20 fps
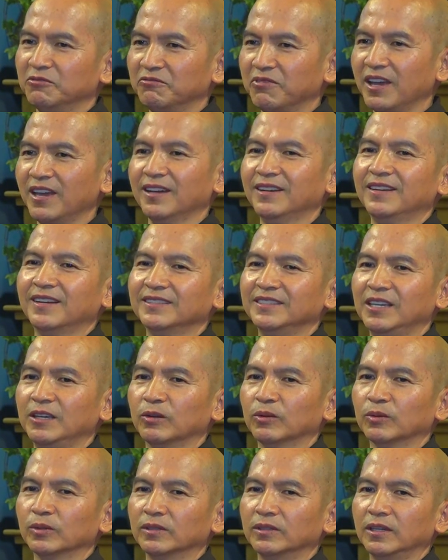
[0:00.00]
vẽ ra nhiều,
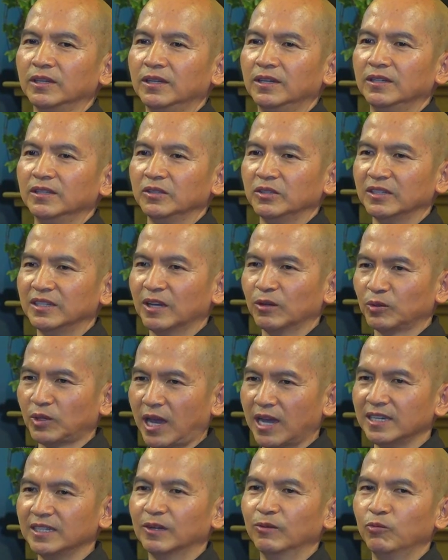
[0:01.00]
chừng nào
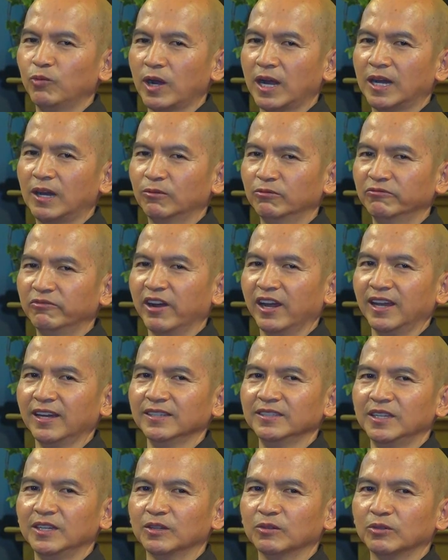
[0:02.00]
thầy ổng qua, ổng vẽ
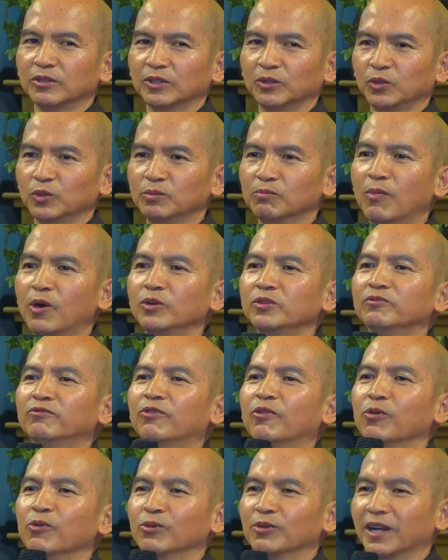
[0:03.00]
nhiều đó, tôi bôi
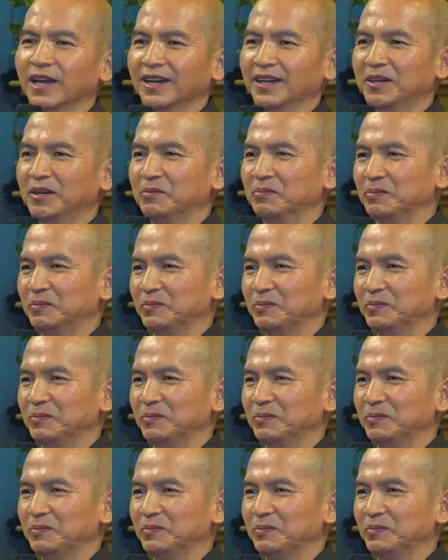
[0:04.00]
phụ các ông.